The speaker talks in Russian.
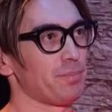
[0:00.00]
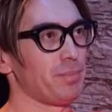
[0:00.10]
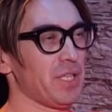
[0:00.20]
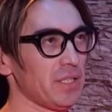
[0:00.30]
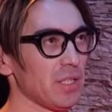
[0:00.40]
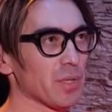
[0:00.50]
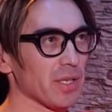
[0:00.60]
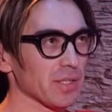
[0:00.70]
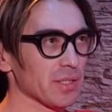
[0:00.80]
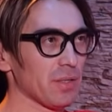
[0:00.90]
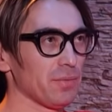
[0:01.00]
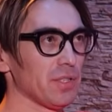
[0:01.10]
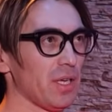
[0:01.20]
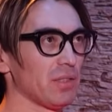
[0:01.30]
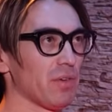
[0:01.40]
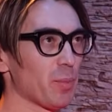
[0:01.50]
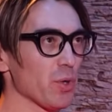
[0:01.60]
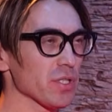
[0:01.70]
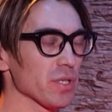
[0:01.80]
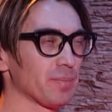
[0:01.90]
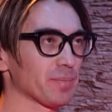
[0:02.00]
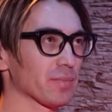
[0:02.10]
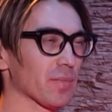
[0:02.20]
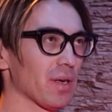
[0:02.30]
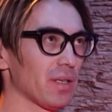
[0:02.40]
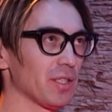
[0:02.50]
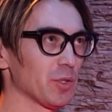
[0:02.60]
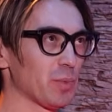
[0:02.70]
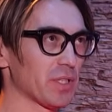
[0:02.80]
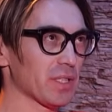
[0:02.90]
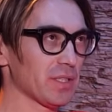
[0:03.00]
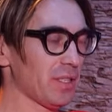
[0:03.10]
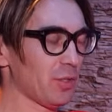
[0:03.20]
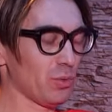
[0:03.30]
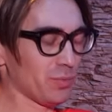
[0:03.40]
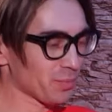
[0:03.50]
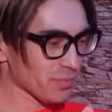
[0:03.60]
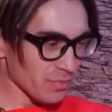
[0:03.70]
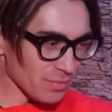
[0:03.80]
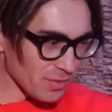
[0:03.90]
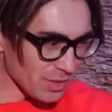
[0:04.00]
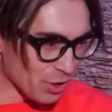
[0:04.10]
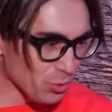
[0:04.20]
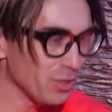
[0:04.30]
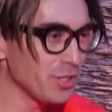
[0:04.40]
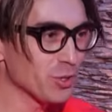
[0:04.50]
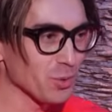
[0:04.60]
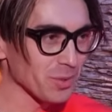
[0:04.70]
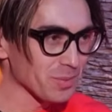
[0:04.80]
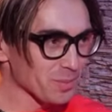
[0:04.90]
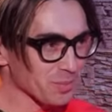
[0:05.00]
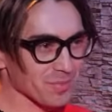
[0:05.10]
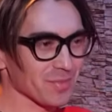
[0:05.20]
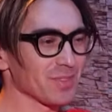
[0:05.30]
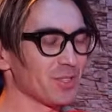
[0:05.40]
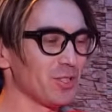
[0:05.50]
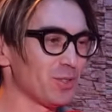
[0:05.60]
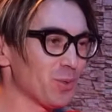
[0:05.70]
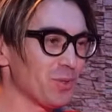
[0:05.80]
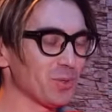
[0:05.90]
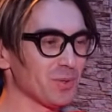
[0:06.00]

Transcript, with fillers: Перед тем, как я задам финальный вопрос, хотелось бы рассказать одну такую личную историю,